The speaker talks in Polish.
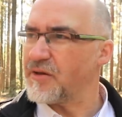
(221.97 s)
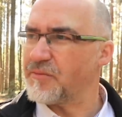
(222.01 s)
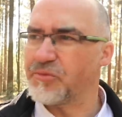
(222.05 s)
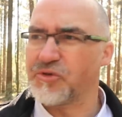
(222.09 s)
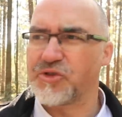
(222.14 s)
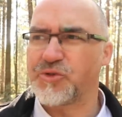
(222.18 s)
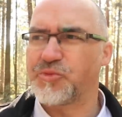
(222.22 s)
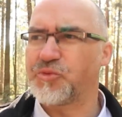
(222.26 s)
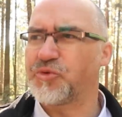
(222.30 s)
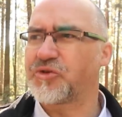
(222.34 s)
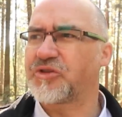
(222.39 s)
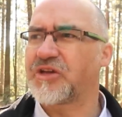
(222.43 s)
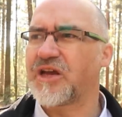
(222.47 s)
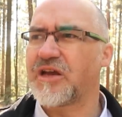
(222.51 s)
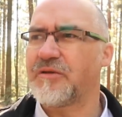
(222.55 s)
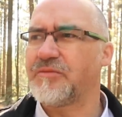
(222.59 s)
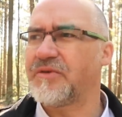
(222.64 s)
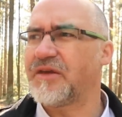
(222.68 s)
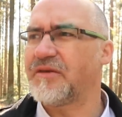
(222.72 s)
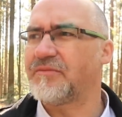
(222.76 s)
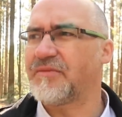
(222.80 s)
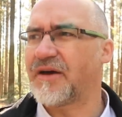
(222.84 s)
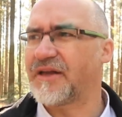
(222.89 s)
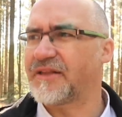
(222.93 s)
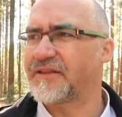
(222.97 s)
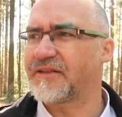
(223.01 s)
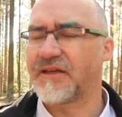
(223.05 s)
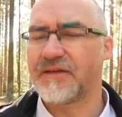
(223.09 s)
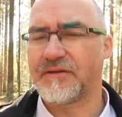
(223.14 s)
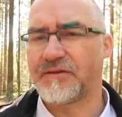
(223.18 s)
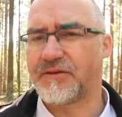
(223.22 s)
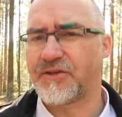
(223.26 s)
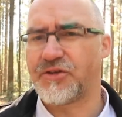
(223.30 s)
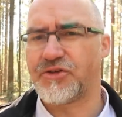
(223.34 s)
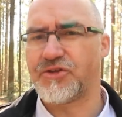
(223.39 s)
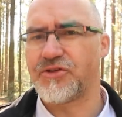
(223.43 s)
Bo spotkałem jej
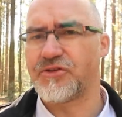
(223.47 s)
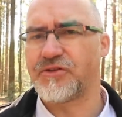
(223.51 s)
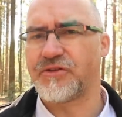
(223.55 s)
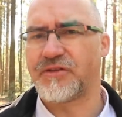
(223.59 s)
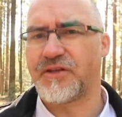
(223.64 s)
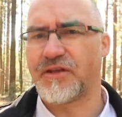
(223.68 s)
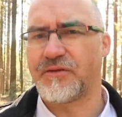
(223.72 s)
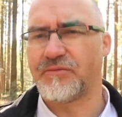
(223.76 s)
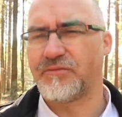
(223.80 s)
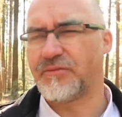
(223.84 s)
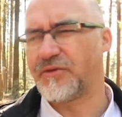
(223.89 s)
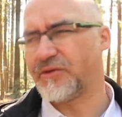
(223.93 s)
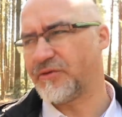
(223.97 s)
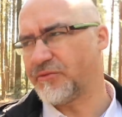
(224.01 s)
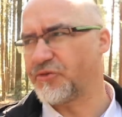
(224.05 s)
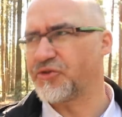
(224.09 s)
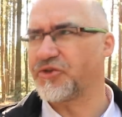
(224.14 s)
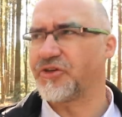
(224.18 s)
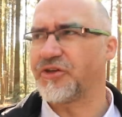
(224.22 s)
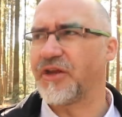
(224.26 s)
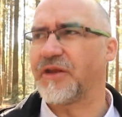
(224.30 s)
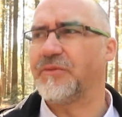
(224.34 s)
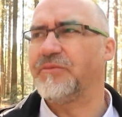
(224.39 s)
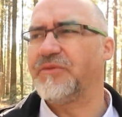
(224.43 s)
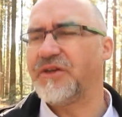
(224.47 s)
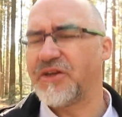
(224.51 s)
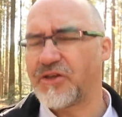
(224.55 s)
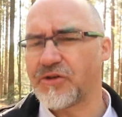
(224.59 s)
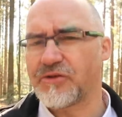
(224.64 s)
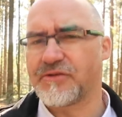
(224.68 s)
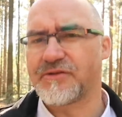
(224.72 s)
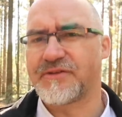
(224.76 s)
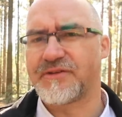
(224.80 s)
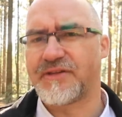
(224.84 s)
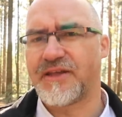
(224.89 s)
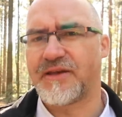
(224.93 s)
matkę tydzień temu, no, może nie,
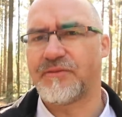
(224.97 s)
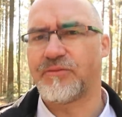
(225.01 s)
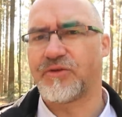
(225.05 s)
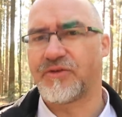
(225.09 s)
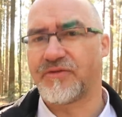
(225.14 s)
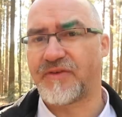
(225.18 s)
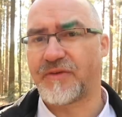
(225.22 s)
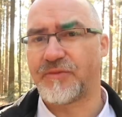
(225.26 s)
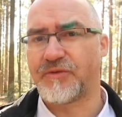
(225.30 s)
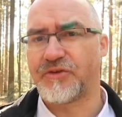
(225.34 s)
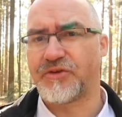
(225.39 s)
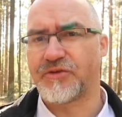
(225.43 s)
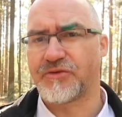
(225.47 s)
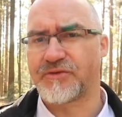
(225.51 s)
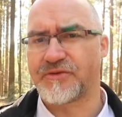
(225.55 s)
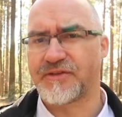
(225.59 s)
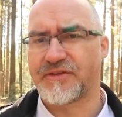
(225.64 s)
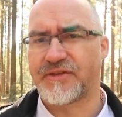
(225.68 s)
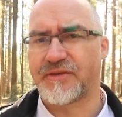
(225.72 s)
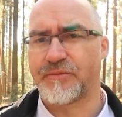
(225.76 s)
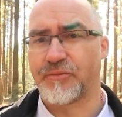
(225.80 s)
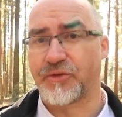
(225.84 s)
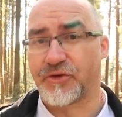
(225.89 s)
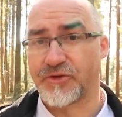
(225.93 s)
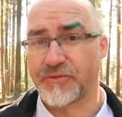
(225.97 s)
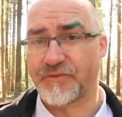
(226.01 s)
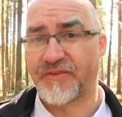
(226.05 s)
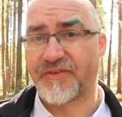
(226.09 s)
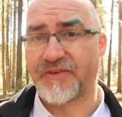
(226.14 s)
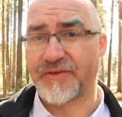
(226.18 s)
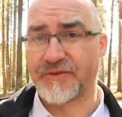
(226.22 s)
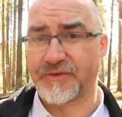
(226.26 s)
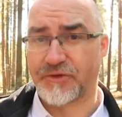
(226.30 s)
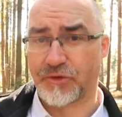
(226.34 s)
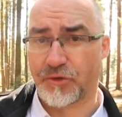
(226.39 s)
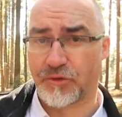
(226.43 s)
miesiąc temu, dwa miesiące temu,
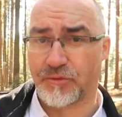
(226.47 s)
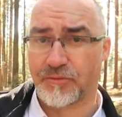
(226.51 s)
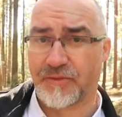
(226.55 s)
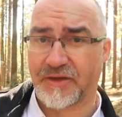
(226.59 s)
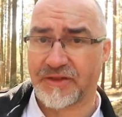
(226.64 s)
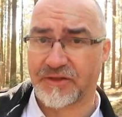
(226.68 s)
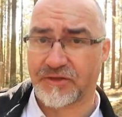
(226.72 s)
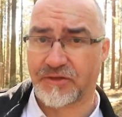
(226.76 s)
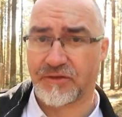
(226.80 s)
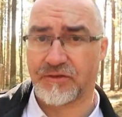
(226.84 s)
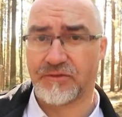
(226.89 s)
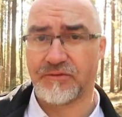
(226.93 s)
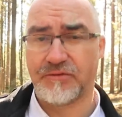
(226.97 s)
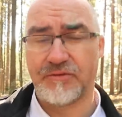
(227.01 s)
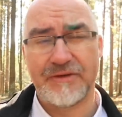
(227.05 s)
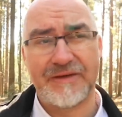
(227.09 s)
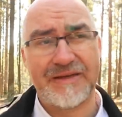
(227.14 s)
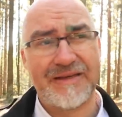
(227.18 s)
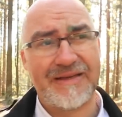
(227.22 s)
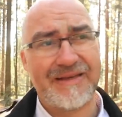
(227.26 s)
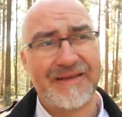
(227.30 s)
rozmawiając z moją matką